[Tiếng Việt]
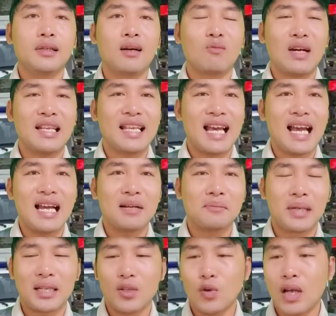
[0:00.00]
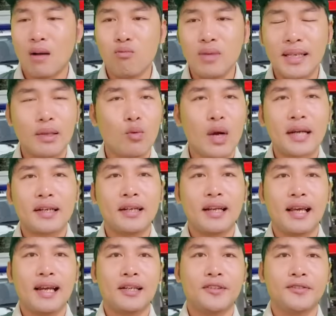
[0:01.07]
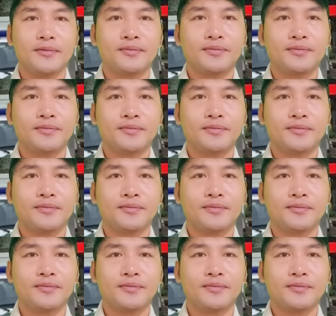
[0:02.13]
vừa lòng hỏa dạ mặc dù là không liên quan đến lan luôn